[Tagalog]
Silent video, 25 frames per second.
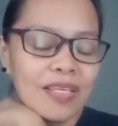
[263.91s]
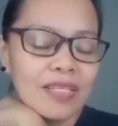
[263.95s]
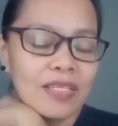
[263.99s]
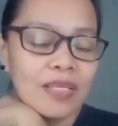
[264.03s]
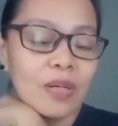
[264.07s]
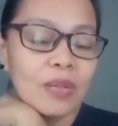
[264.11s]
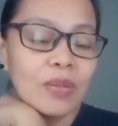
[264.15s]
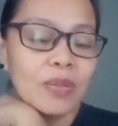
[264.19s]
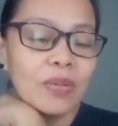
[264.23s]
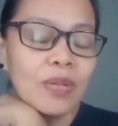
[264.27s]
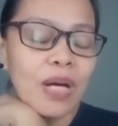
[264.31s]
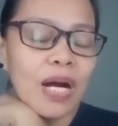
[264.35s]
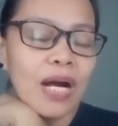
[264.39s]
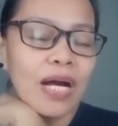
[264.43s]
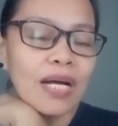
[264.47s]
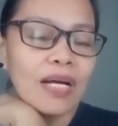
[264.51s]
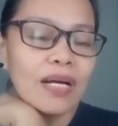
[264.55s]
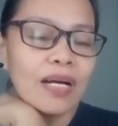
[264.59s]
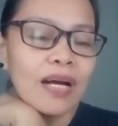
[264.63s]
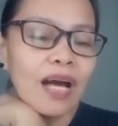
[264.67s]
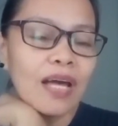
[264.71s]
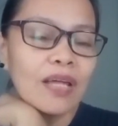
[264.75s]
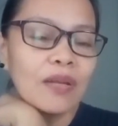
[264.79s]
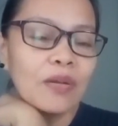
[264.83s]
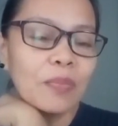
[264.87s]
So,
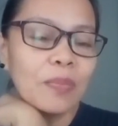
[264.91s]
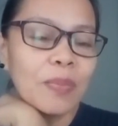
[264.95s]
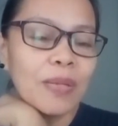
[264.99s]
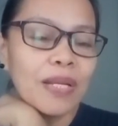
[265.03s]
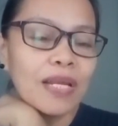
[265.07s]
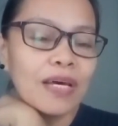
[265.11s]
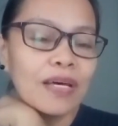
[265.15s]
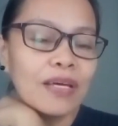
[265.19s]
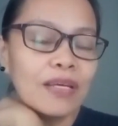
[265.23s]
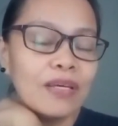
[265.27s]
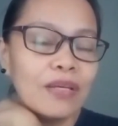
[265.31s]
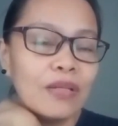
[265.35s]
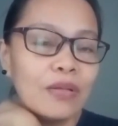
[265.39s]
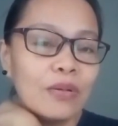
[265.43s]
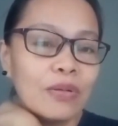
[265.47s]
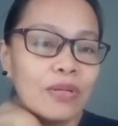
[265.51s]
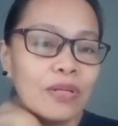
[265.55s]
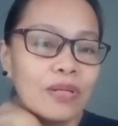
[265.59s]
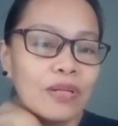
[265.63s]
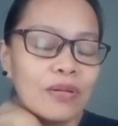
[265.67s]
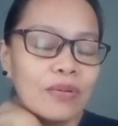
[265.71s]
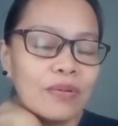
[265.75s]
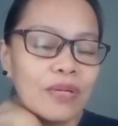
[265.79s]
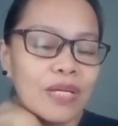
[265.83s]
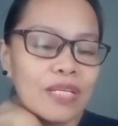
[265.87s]
ang ano pala, you know,
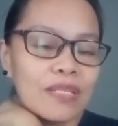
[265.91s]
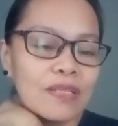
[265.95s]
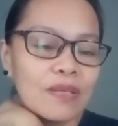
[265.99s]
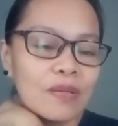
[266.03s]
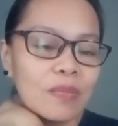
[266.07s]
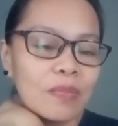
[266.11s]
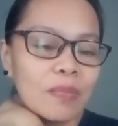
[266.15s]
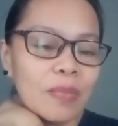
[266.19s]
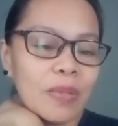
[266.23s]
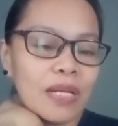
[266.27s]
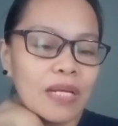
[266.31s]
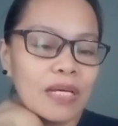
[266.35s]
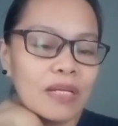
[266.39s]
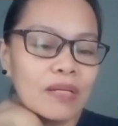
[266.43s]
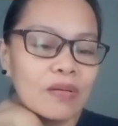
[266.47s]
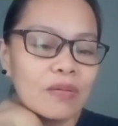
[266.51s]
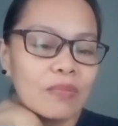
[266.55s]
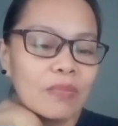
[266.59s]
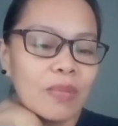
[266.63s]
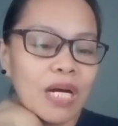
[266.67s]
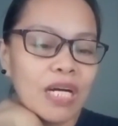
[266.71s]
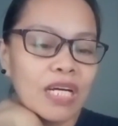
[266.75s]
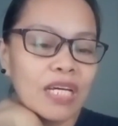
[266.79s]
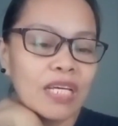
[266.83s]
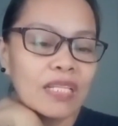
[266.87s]
reason pala
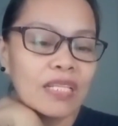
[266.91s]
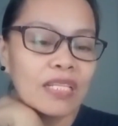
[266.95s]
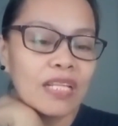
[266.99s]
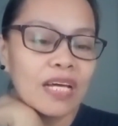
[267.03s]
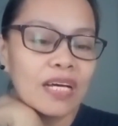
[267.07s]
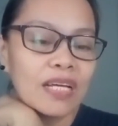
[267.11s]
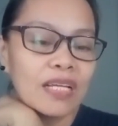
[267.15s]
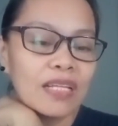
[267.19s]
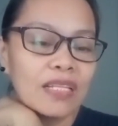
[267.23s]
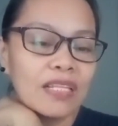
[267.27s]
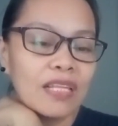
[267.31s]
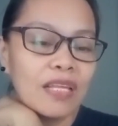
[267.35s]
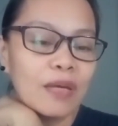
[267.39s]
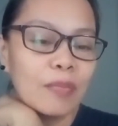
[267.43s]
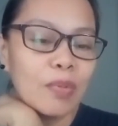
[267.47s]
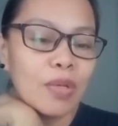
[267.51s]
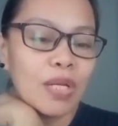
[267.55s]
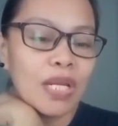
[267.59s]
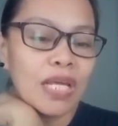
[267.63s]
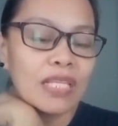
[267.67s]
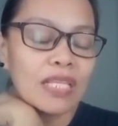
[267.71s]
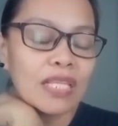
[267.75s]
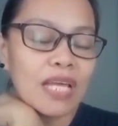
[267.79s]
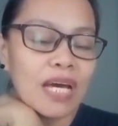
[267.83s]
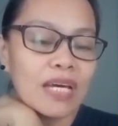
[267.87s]
nun, bakit na
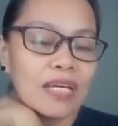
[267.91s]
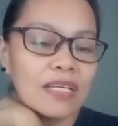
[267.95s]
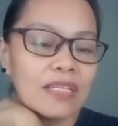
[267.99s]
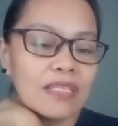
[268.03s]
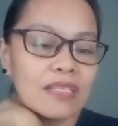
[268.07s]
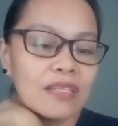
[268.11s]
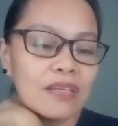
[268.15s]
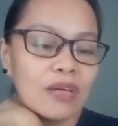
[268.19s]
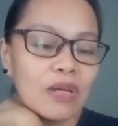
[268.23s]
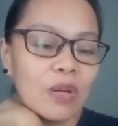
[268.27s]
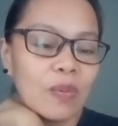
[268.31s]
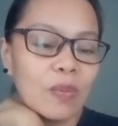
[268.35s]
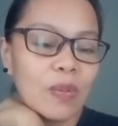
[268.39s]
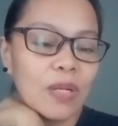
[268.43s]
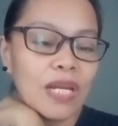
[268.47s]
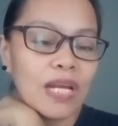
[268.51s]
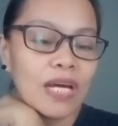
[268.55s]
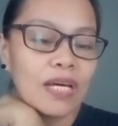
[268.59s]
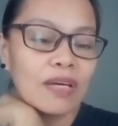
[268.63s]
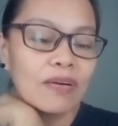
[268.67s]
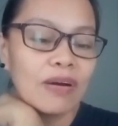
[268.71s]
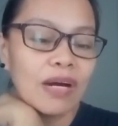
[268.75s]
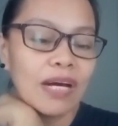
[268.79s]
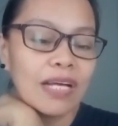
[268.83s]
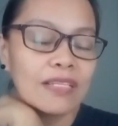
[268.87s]
demonetize yun,
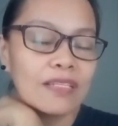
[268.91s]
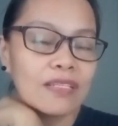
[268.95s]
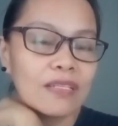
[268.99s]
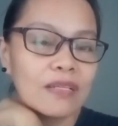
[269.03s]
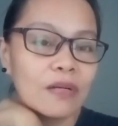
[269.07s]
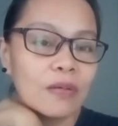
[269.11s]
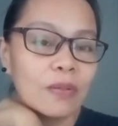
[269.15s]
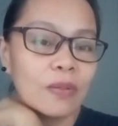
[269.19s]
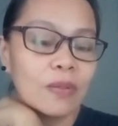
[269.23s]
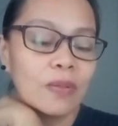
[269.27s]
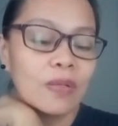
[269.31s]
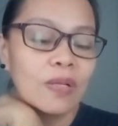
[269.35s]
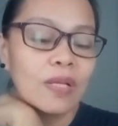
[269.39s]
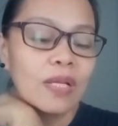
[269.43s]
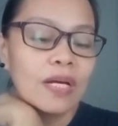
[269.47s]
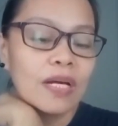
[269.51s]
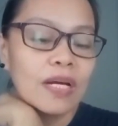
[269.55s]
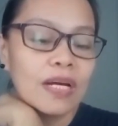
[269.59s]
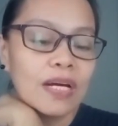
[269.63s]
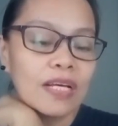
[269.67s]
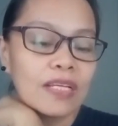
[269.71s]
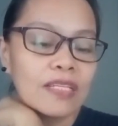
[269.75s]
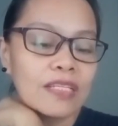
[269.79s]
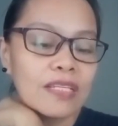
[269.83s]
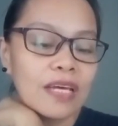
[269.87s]
nawala yung ads ko.
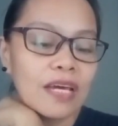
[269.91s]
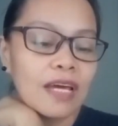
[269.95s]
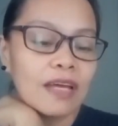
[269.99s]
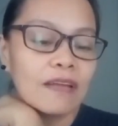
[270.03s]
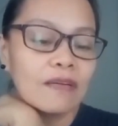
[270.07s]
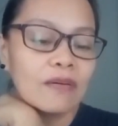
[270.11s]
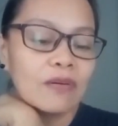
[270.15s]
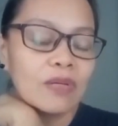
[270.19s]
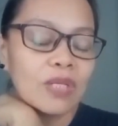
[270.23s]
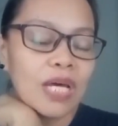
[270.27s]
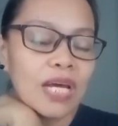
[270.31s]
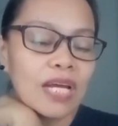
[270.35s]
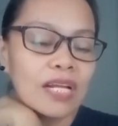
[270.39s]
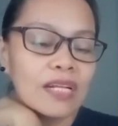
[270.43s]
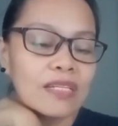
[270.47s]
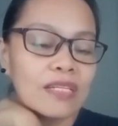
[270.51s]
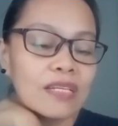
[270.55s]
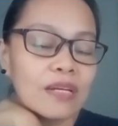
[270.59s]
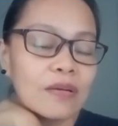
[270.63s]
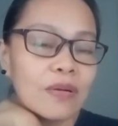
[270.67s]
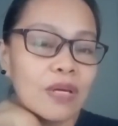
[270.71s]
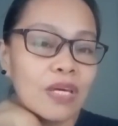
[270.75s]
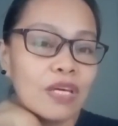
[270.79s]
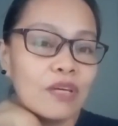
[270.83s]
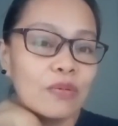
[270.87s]
Kasi ano, dahil
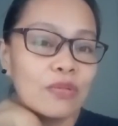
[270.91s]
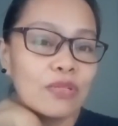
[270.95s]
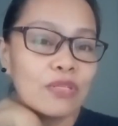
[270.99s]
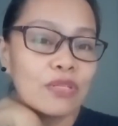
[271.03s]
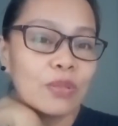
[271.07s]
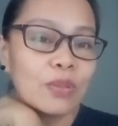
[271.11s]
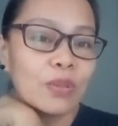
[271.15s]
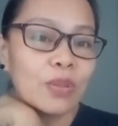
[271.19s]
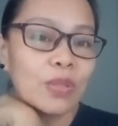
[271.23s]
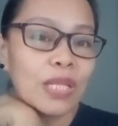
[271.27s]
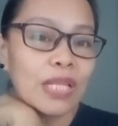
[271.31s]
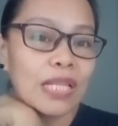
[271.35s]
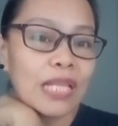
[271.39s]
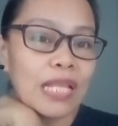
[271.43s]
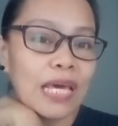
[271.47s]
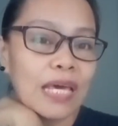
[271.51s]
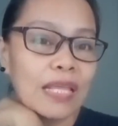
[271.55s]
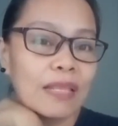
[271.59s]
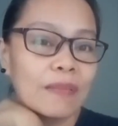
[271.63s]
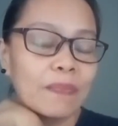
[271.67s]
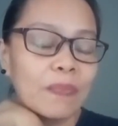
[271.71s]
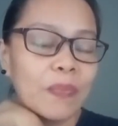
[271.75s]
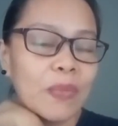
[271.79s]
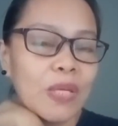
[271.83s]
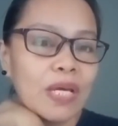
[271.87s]
sa reused
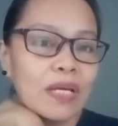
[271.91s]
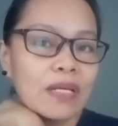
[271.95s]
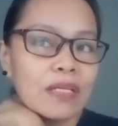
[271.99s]
content.